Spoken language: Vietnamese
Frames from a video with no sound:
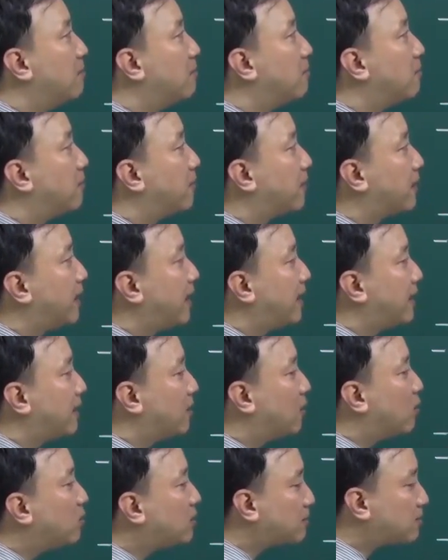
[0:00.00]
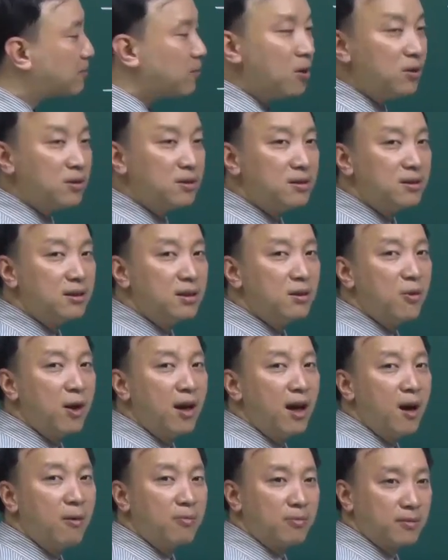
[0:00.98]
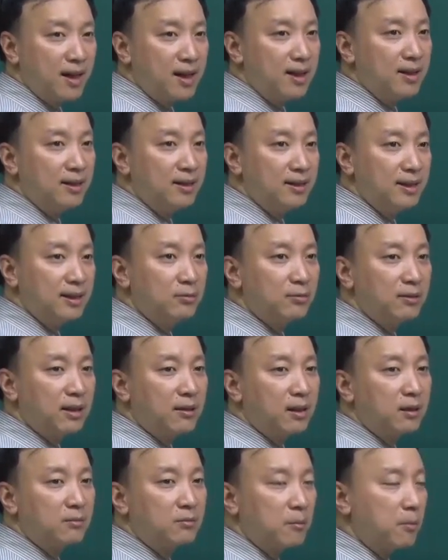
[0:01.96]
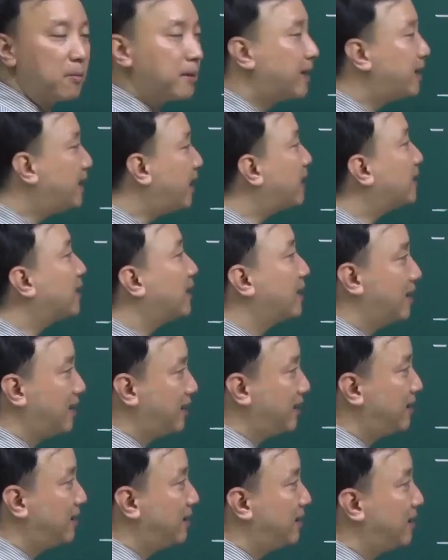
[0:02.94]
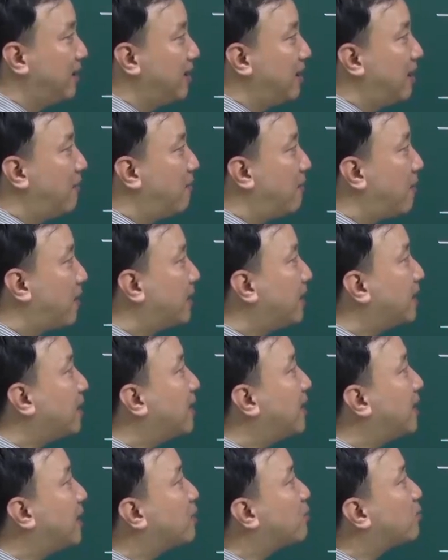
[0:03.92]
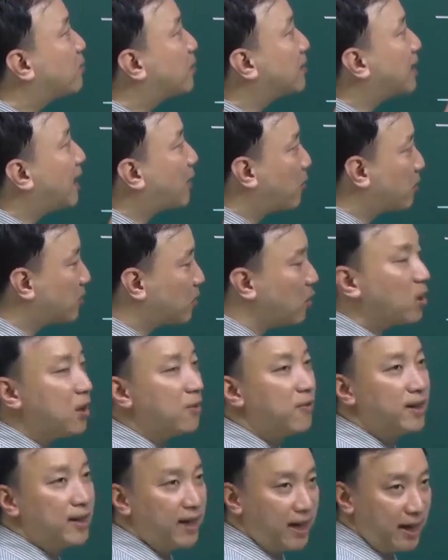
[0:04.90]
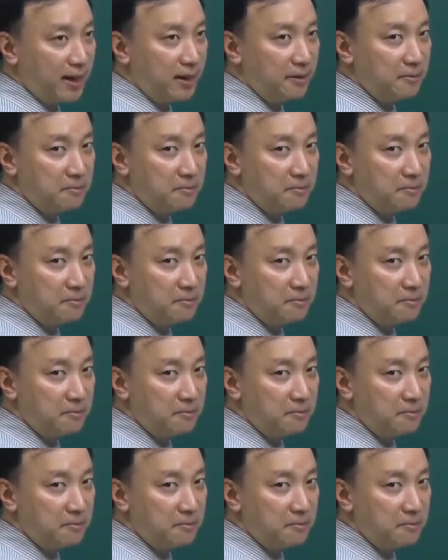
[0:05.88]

và để ôn tập tốt thì ngoài học ra thì chúng ta cần một kỹ năng địa lý và kỹ năng địa lý này giúp ta giải quyết tốt các vấn đề